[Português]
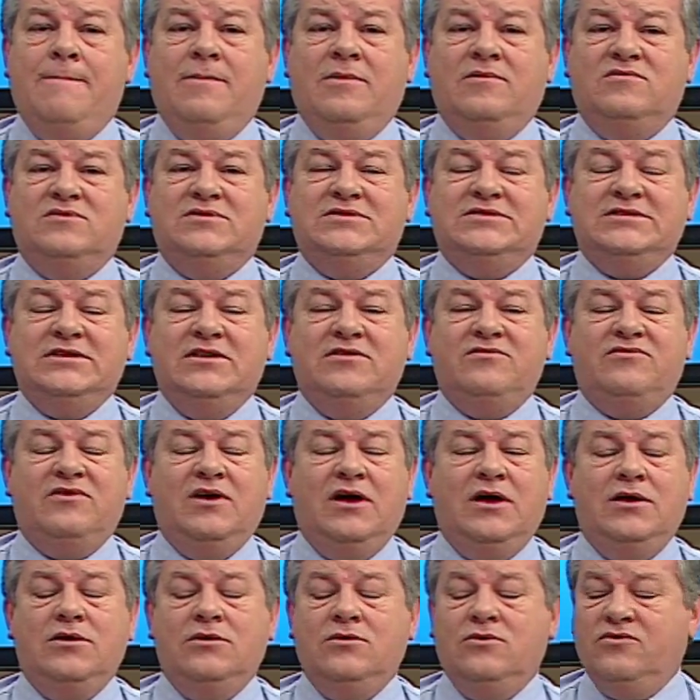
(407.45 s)
Você
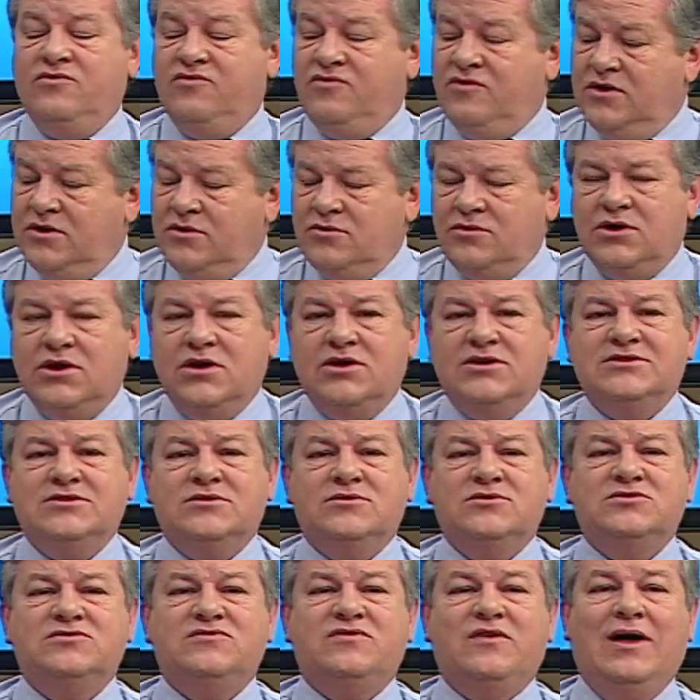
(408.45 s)
vai ouvir o que nós
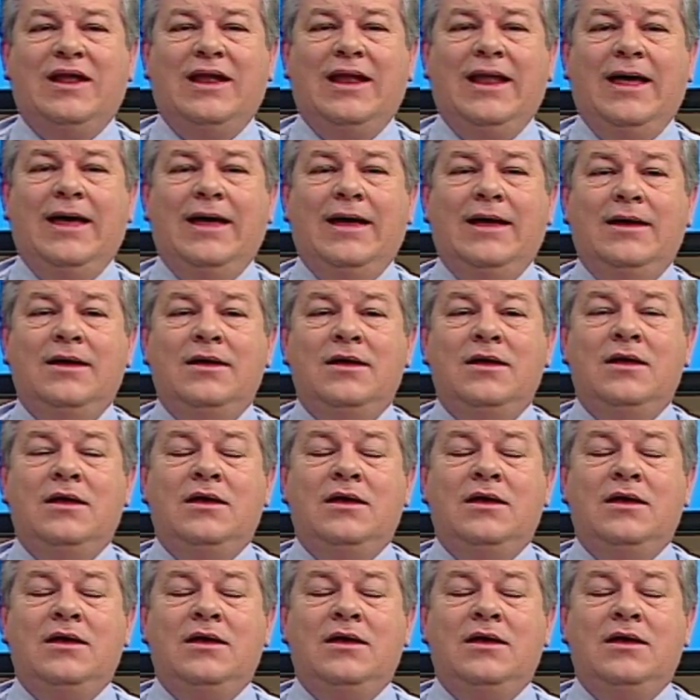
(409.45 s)
vamos falar